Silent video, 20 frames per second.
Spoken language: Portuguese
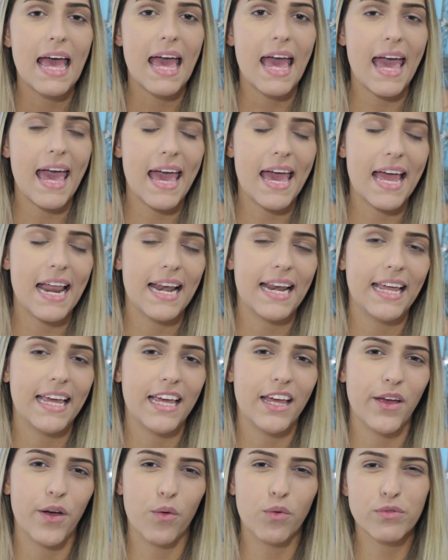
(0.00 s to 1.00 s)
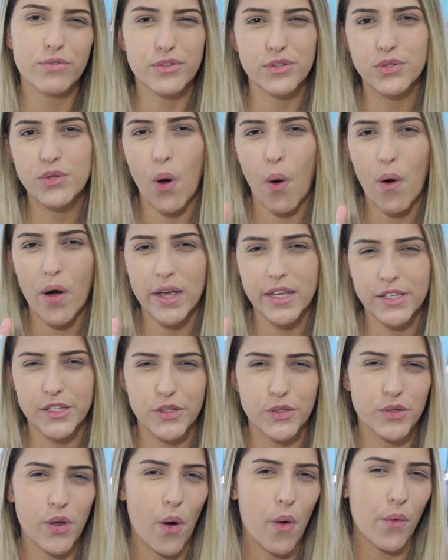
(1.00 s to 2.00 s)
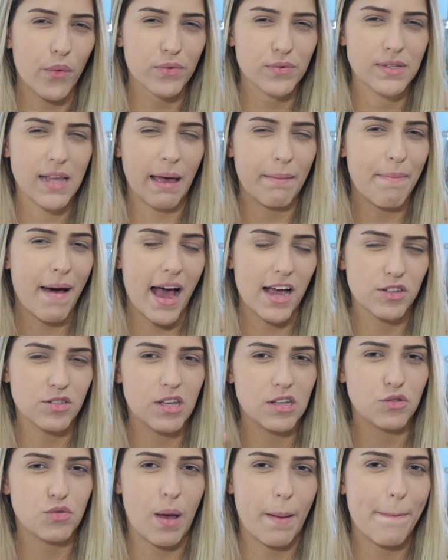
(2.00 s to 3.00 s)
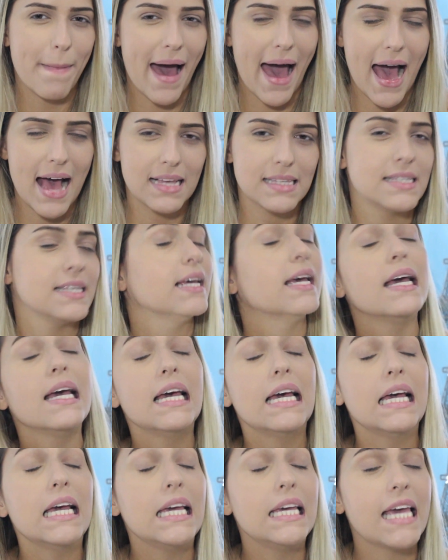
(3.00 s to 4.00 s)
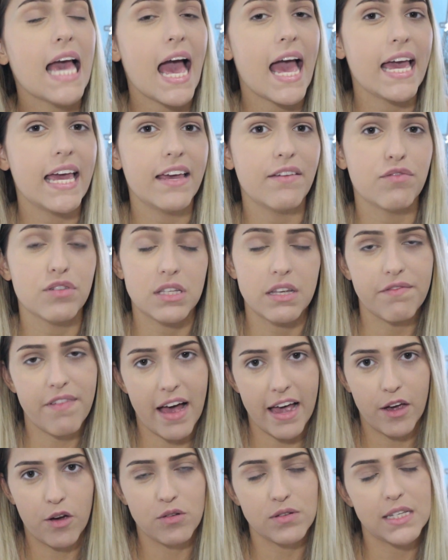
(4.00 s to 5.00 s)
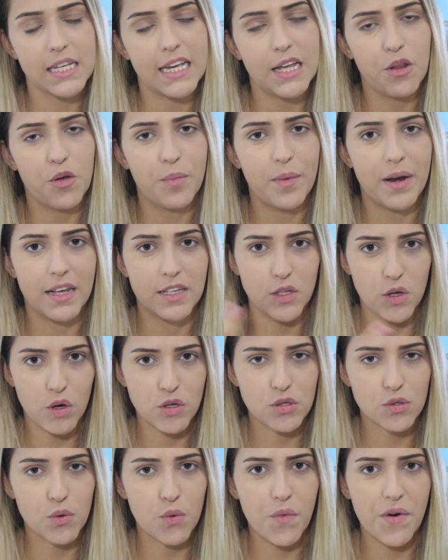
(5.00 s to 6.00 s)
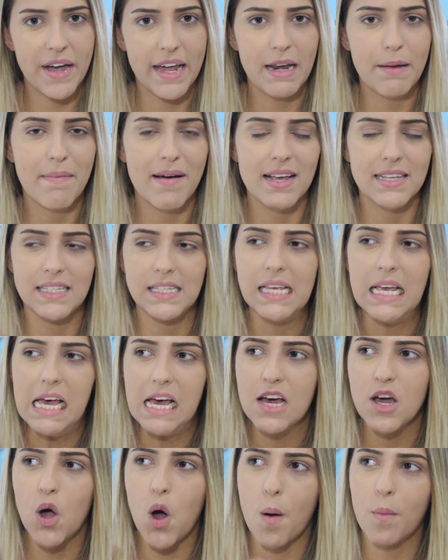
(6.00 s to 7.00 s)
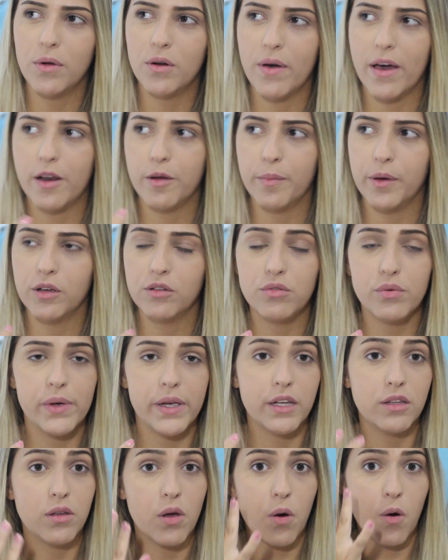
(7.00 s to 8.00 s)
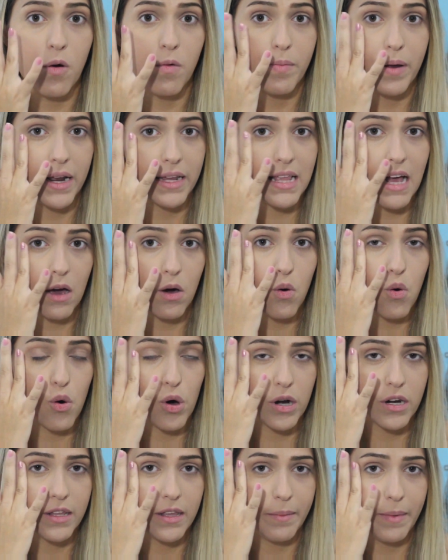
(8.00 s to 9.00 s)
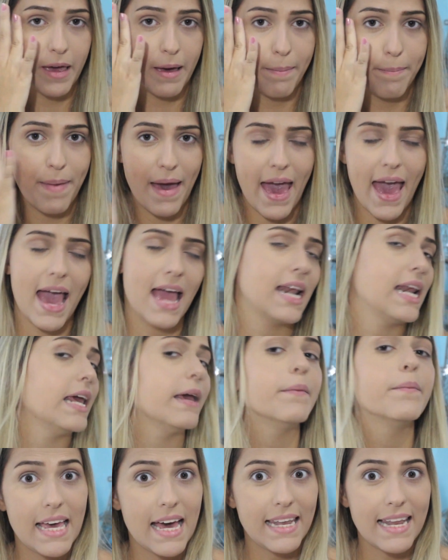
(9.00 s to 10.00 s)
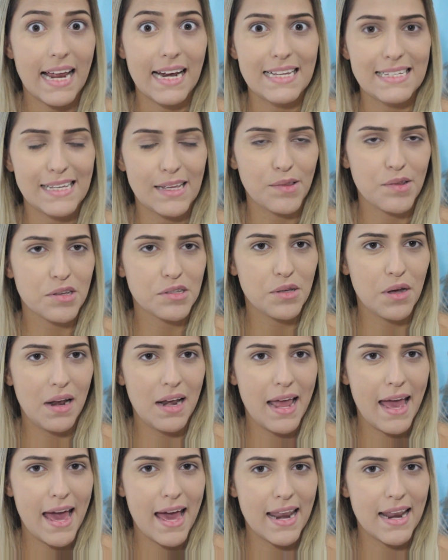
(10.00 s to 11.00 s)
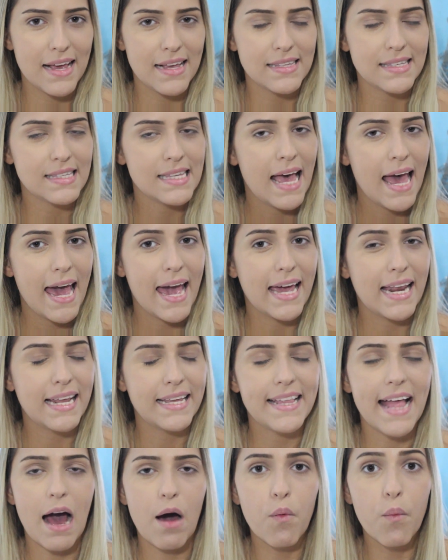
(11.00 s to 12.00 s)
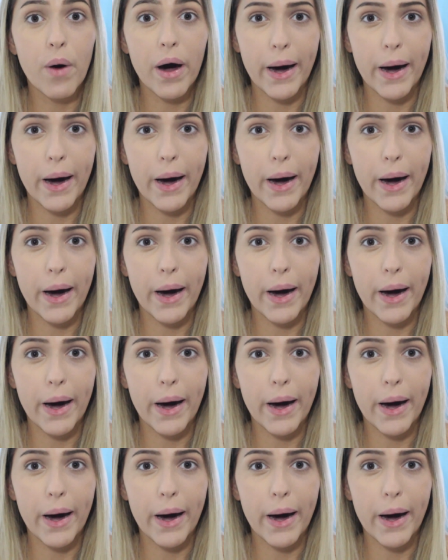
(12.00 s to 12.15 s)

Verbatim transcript: ele uns dois tons abaixo da sua base e aí você vai conseguir iluminar seu rosto com ele, mas como não era o meu intuito, eu comprei da cor da minha pele e analisando as olheiras, ele dá um